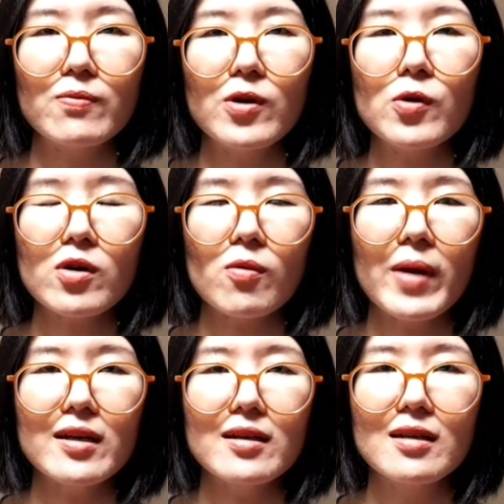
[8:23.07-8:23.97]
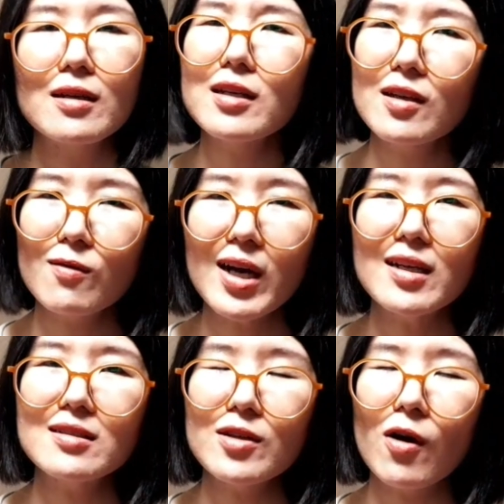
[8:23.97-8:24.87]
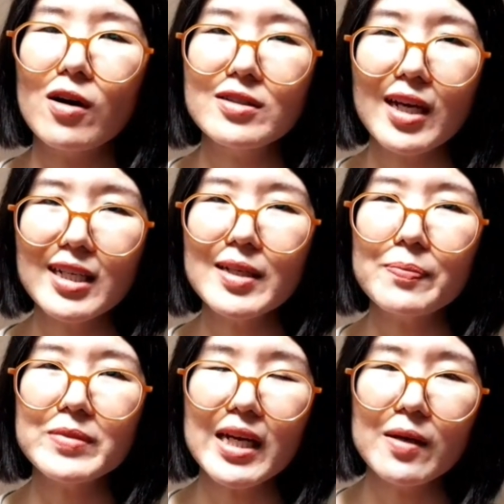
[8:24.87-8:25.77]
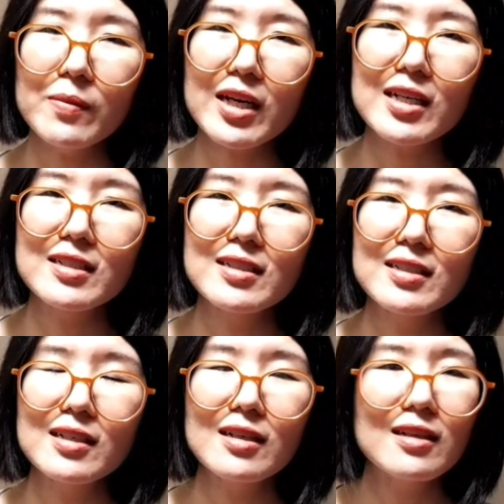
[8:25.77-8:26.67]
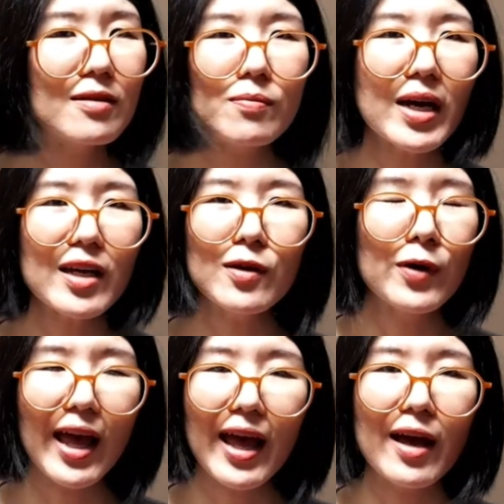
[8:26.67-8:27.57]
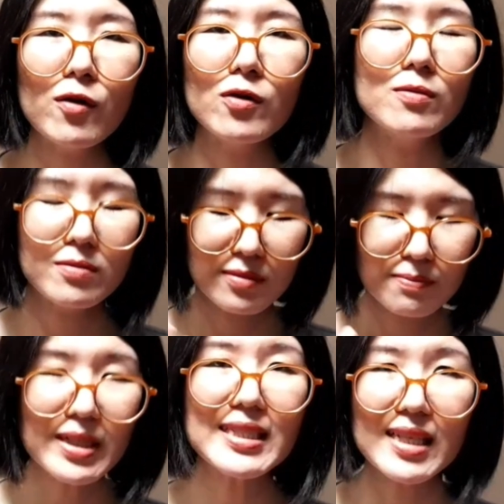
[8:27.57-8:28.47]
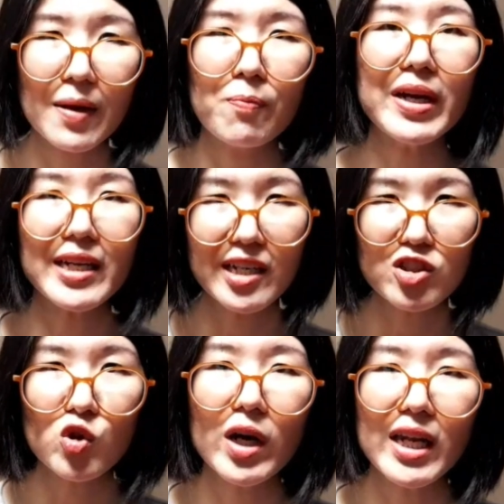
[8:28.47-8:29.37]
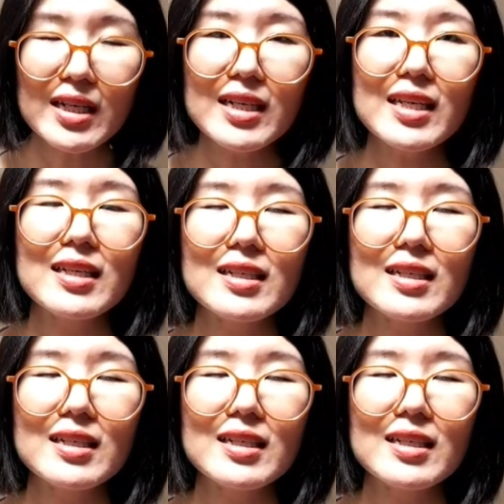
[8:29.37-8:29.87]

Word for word: ล่วงลงมาเลยคิดว่าน้องเขาจะค่าเจ็บใจไหมคะไม่อยู่แล้วมันเจ็บไปทั้งตัวเลย